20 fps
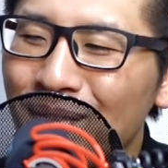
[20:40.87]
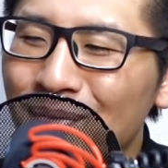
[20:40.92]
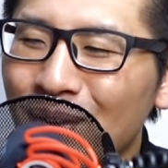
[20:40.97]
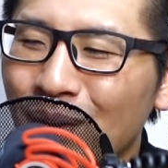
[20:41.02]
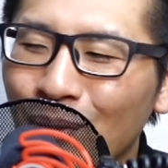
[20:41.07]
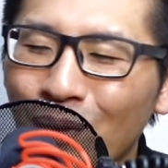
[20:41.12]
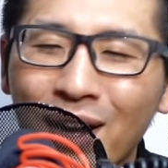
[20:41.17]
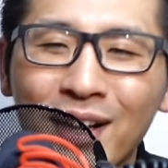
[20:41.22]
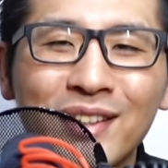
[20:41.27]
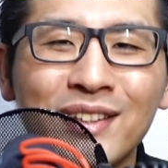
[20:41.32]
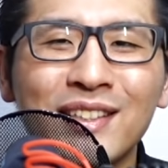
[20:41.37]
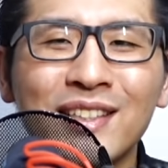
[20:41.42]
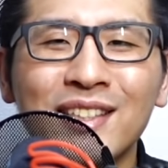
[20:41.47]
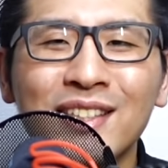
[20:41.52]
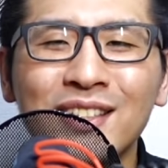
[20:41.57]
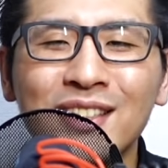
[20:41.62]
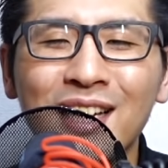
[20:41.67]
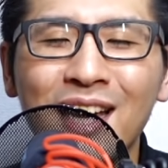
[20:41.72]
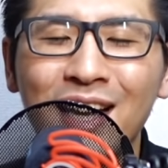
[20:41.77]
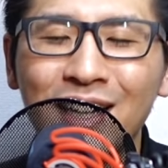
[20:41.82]

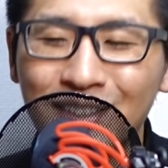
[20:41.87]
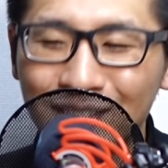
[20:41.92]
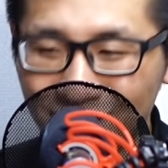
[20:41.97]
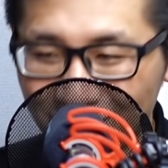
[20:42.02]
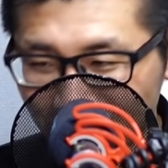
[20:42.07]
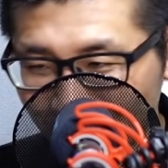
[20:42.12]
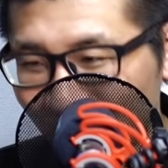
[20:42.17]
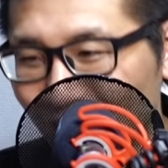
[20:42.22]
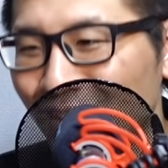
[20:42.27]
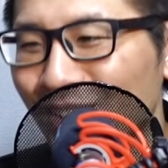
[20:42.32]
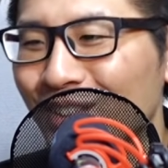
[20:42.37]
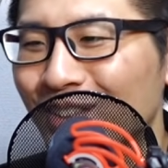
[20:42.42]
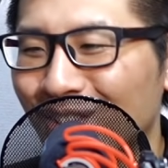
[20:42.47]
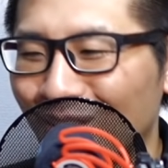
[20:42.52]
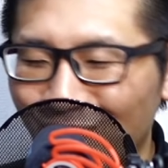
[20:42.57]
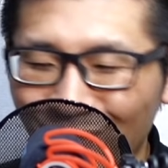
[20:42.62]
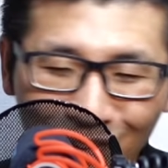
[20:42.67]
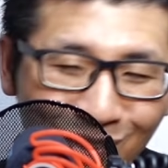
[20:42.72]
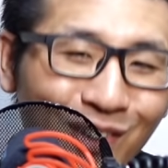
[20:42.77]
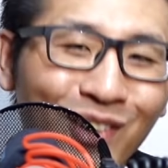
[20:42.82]
1DX の
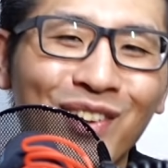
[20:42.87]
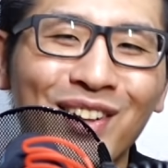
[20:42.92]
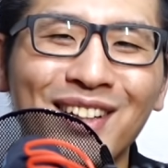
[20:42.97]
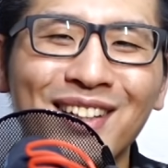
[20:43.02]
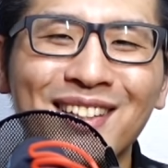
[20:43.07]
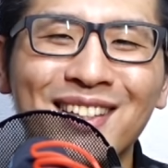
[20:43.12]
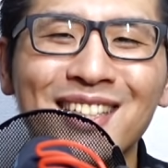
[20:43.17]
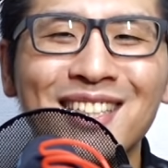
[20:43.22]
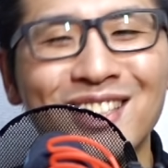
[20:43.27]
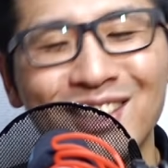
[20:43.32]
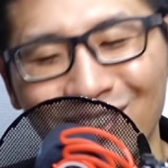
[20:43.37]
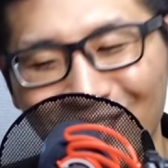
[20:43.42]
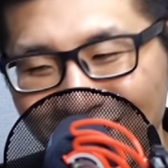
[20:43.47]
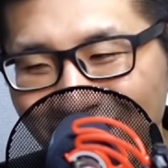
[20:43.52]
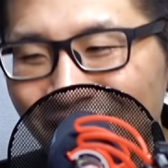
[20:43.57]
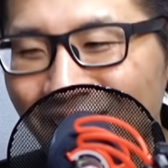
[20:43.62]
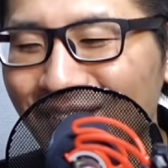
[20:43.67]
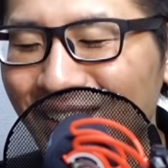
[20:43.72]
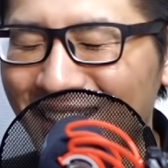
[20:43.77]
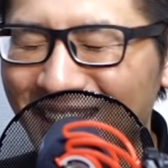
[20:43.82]
ところですよね。